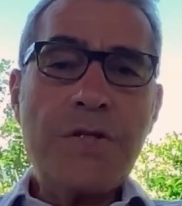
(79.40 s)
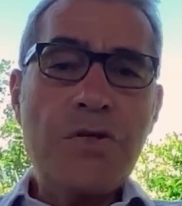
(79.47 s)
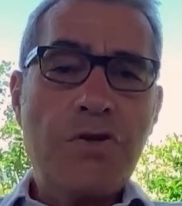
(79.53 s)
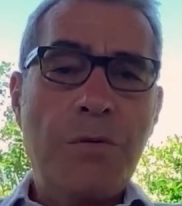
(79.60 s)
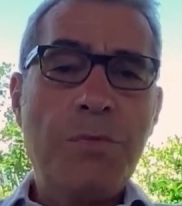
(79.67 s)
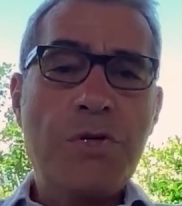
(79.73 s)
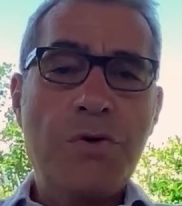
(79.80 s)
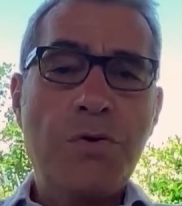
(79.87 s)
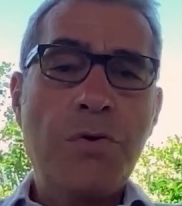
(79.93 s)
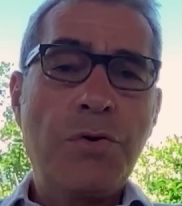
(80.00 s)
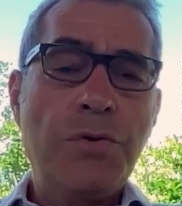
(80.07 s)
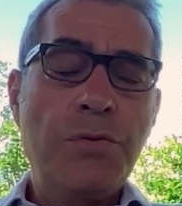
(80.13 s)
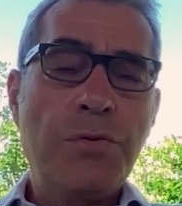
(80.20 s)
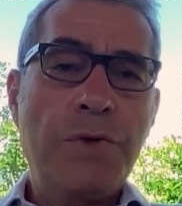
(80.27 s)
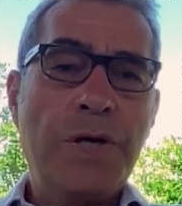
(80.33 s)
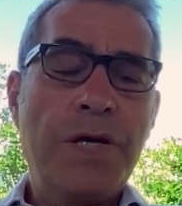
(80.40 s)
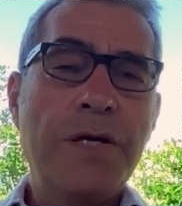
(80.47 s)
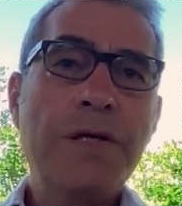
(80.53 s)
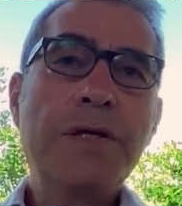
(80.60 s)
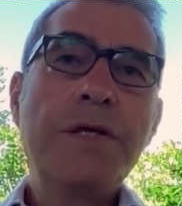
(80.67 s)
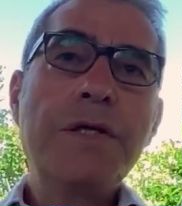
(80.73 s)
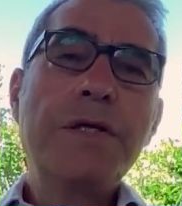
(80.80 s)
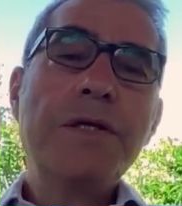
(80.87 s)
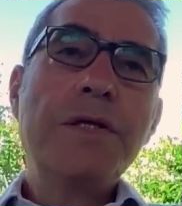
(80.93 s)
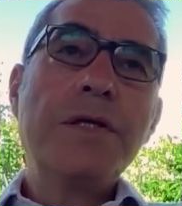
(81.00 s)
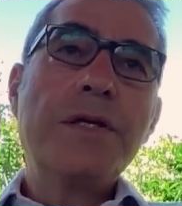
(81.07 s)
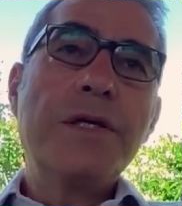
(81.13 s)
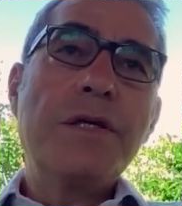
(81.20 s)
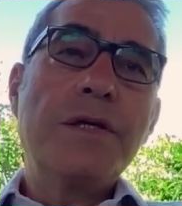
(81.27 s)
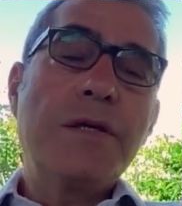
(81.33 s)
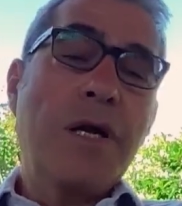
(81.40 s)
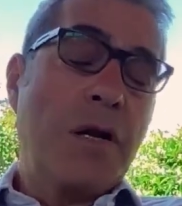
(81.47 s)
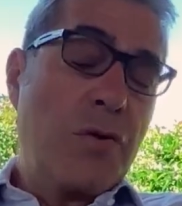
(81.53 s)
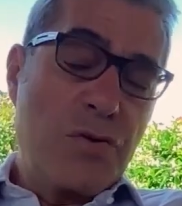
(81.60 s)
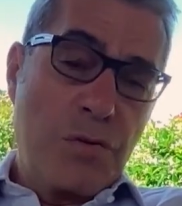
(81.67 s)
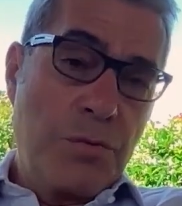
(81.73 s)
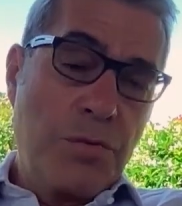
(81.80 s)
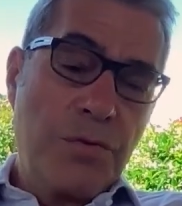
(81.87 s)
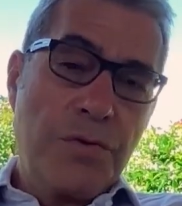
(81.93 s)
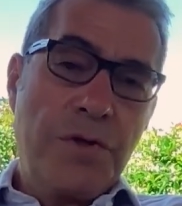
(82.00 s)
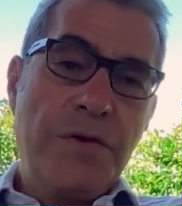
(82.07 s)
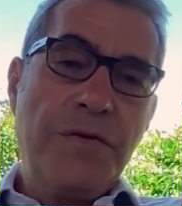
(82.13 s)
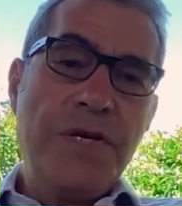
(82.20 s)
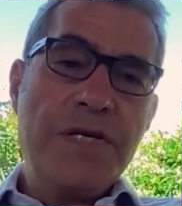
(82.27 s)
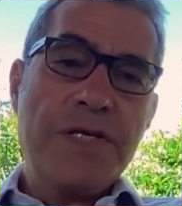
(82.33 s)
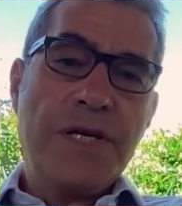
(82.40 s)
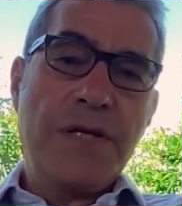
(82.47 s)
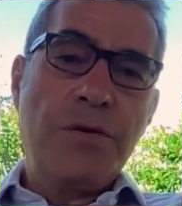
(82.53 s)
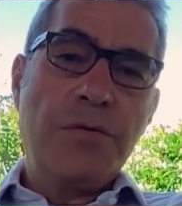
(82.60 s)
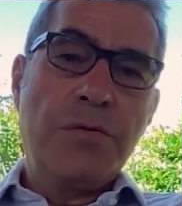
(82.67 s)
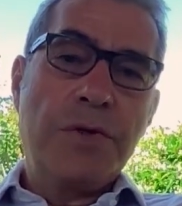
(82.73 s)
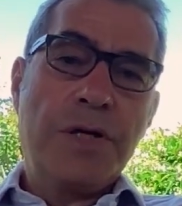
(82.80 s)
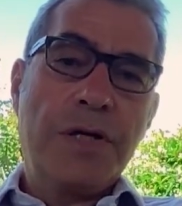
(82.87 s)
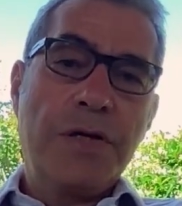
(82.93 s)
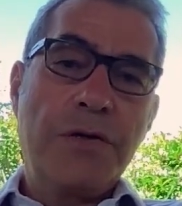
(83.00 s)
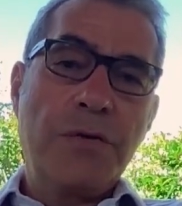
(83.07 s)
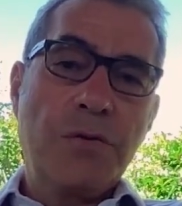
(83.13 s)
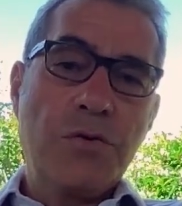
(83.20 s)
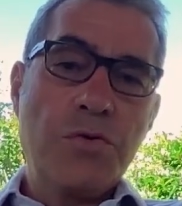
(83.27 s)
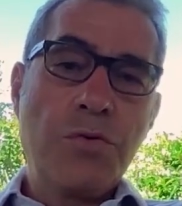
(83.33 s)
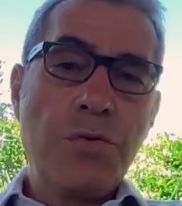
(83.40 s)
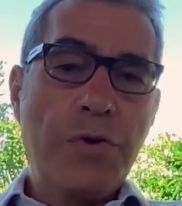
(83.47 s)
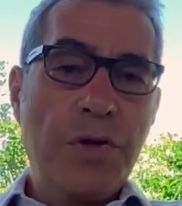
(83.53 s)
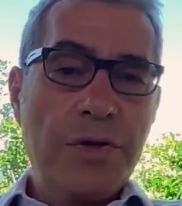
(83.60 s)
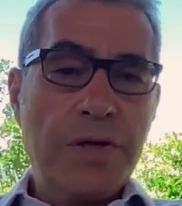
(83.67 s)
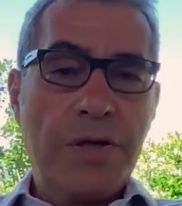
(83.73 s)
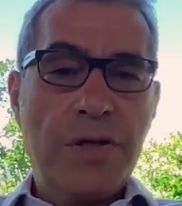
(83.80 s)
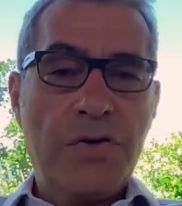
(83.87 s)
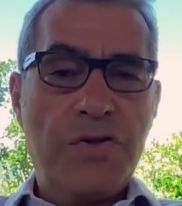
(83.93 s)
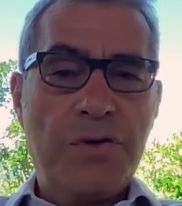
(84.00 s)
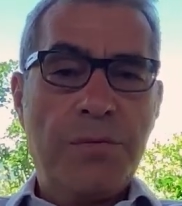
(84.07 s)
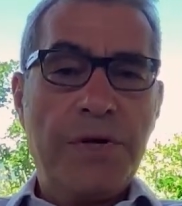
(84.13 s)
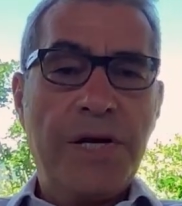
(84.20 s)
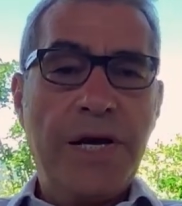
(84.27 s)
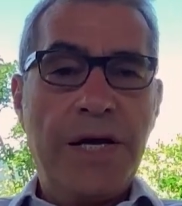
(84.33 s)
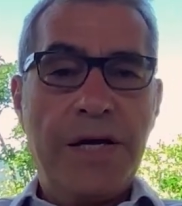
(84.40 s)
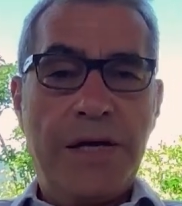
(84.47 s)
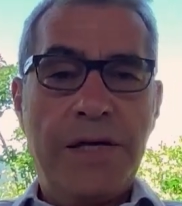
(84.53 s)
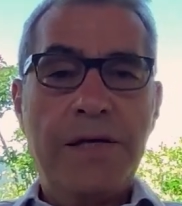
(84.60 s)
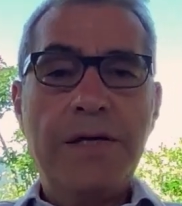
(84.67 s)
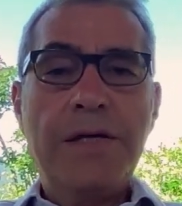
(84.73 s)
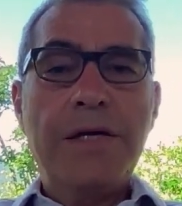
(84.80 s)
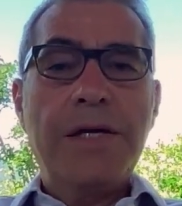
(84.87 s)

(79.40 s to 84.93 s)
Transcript: C'è bisogno di un, dal nostro punto di vista, di, un, di uno studio interdisciplinare